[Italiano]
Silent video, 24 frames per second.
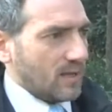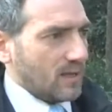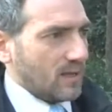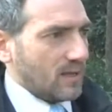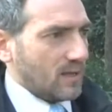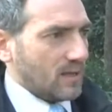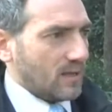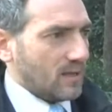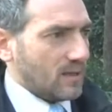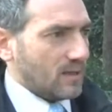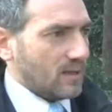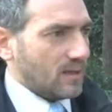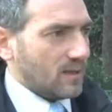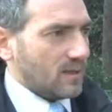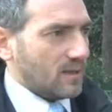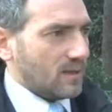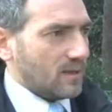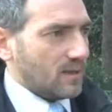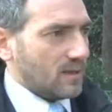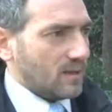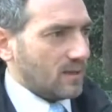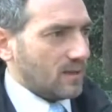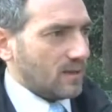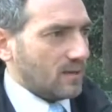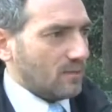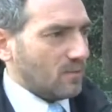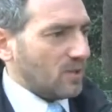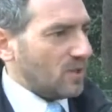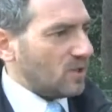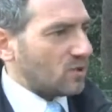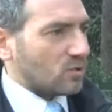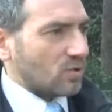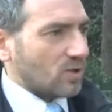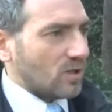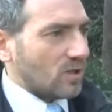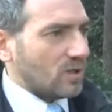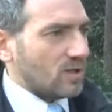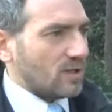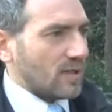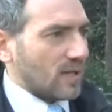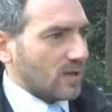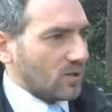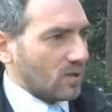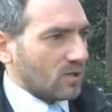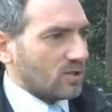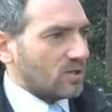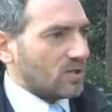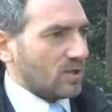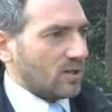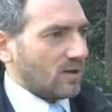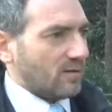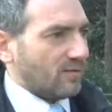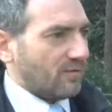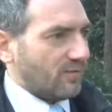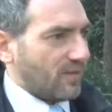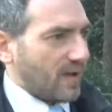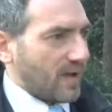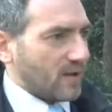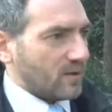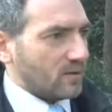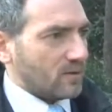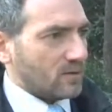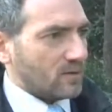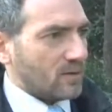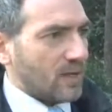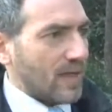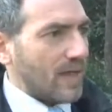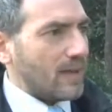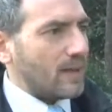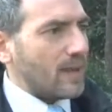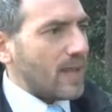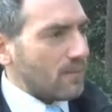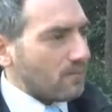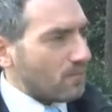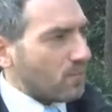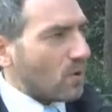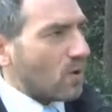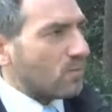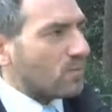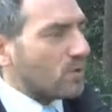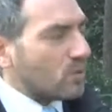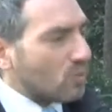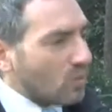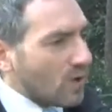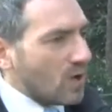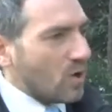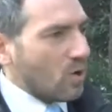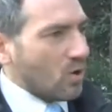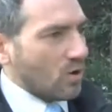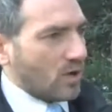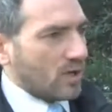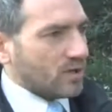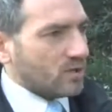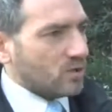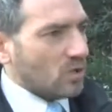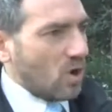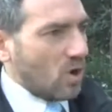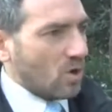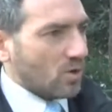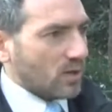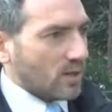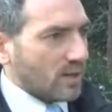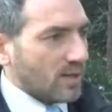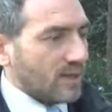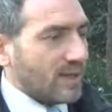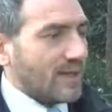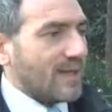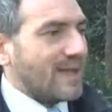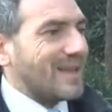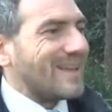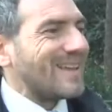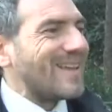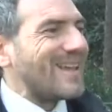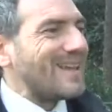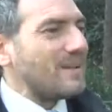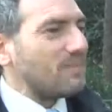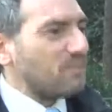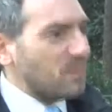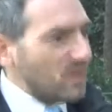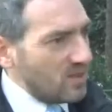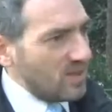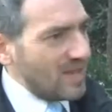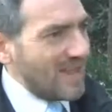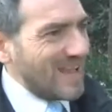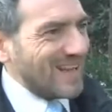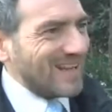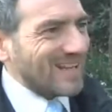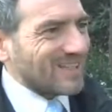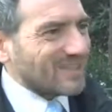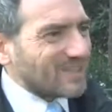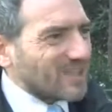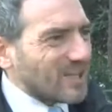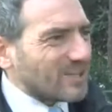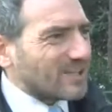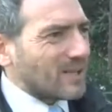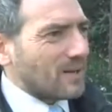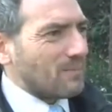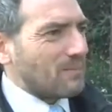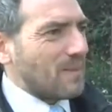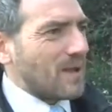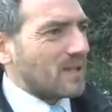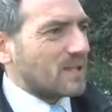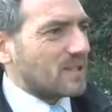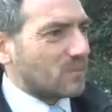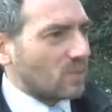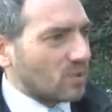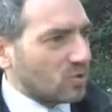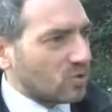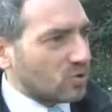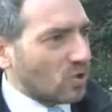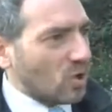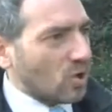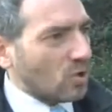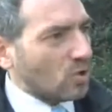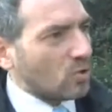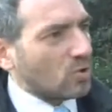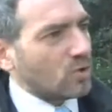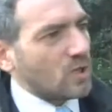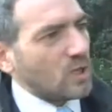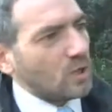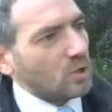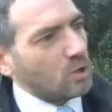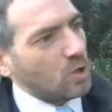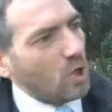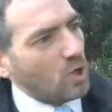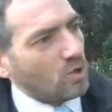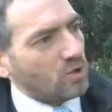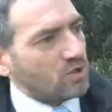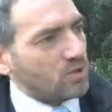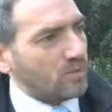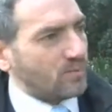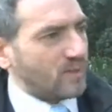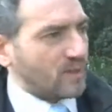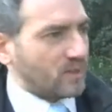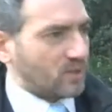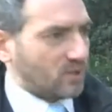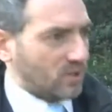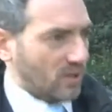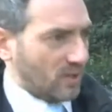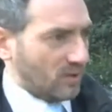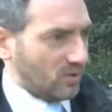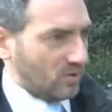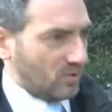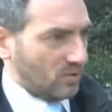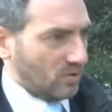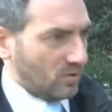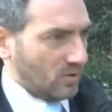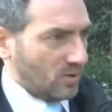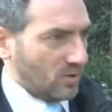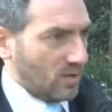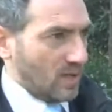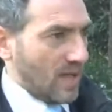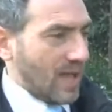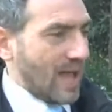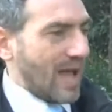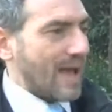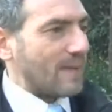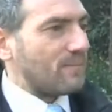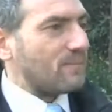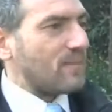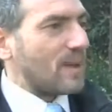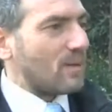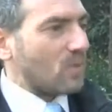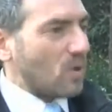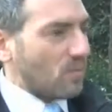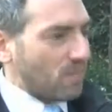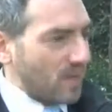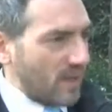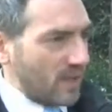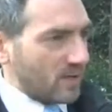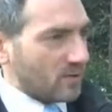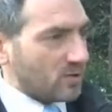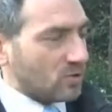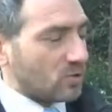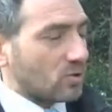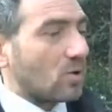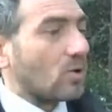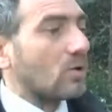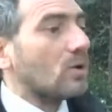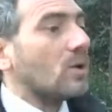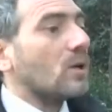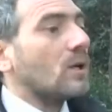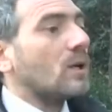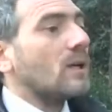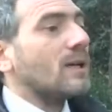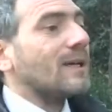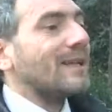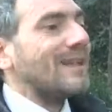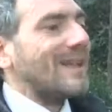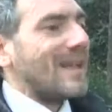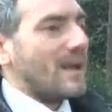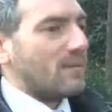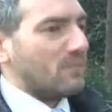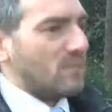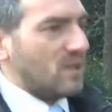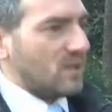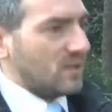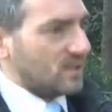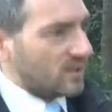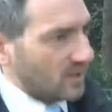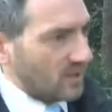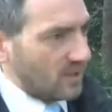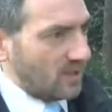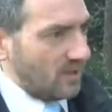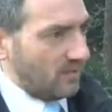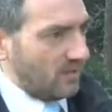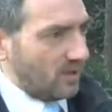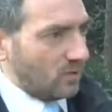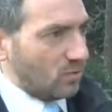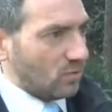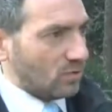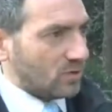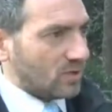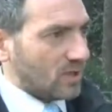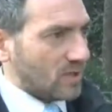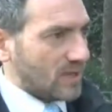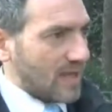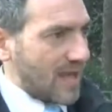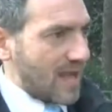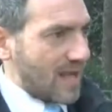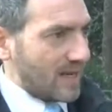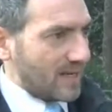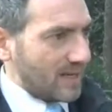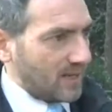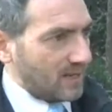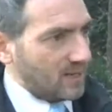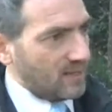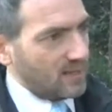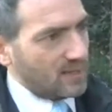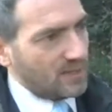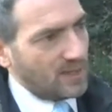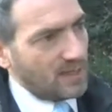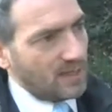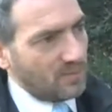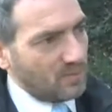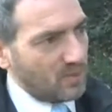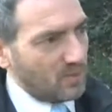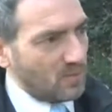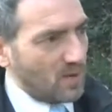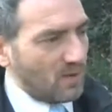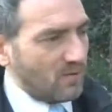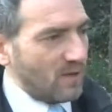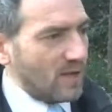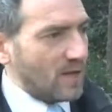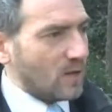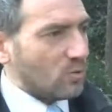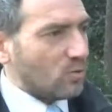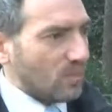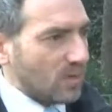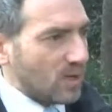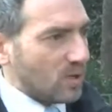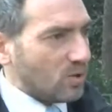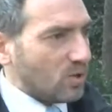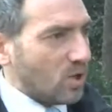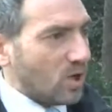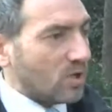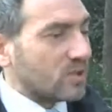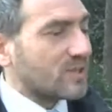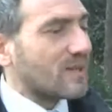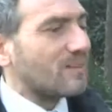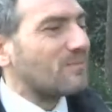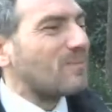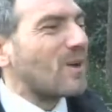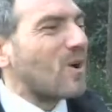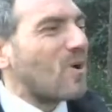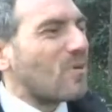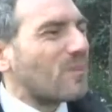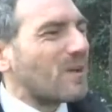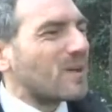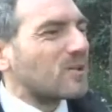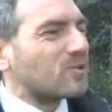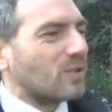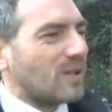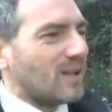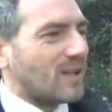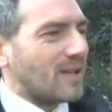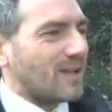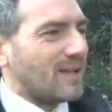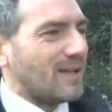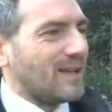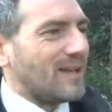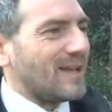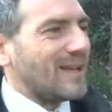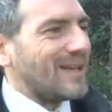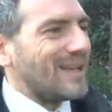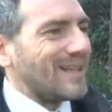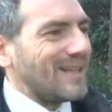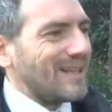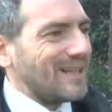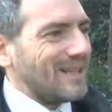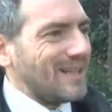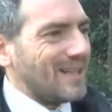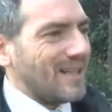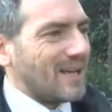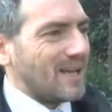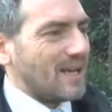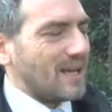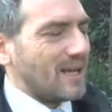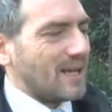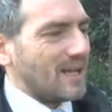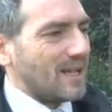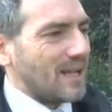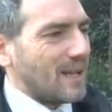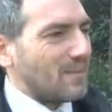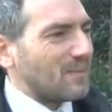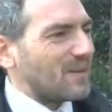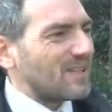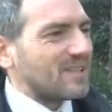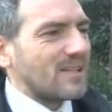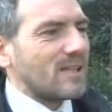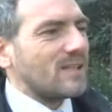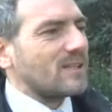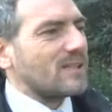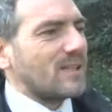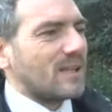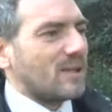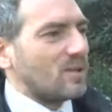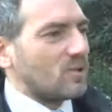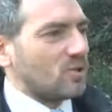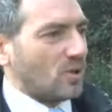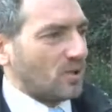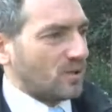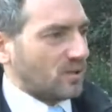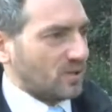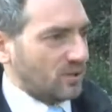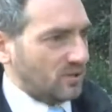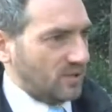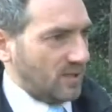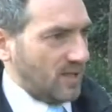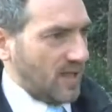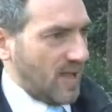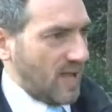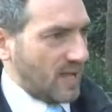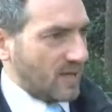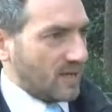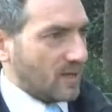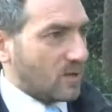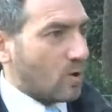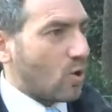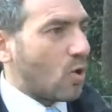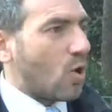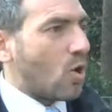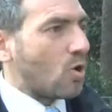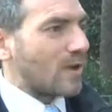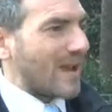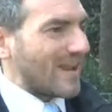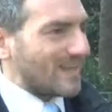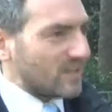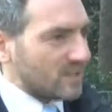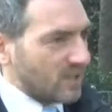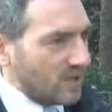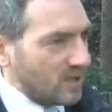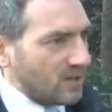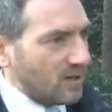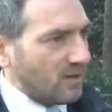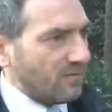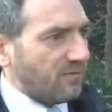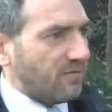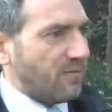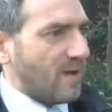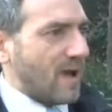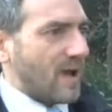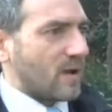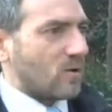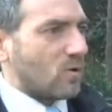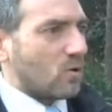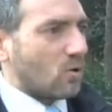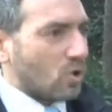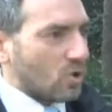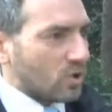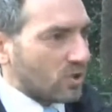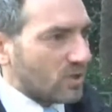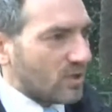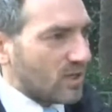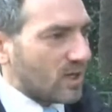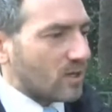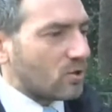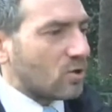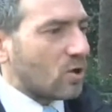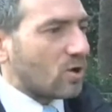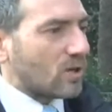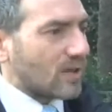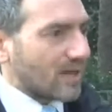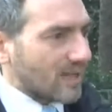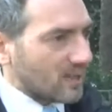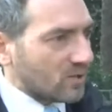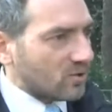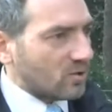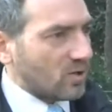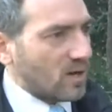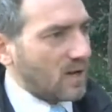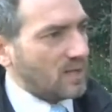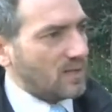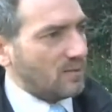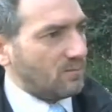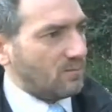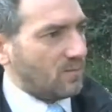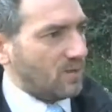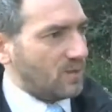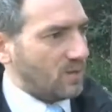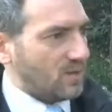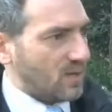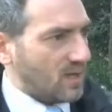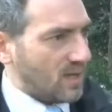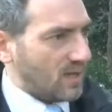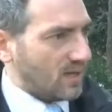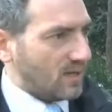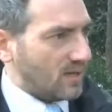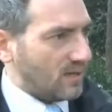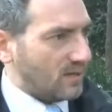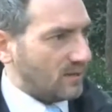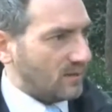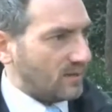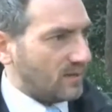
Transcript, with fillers: eh, ministro dell'interno Angino Alfano ed è proprio in quell'occasione che il PDL è sceso al massimo storico del 12%. Abbiamo perso le amministrative in tutta Italia, nella primavera 2012 abbiamo perso la, la, la presenza della regione siciliana con Angelino Alfano, coordinatore nazionale del PDL.